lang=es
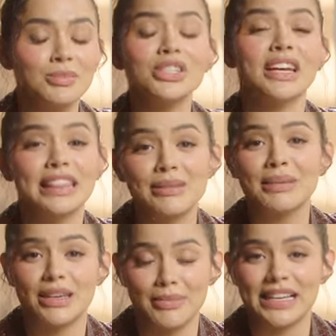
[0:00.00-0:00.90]
Mucha gente
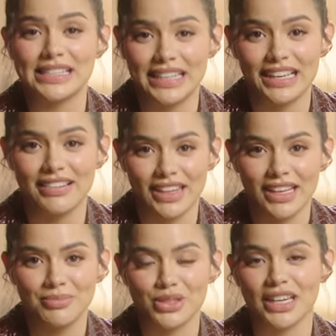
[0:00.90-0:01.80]
me llama así en la
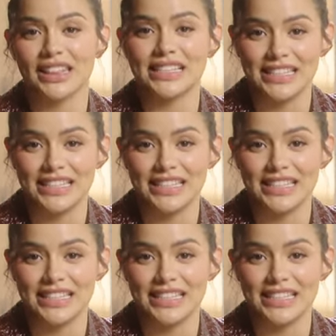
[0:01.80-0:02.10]
vida, mucha gente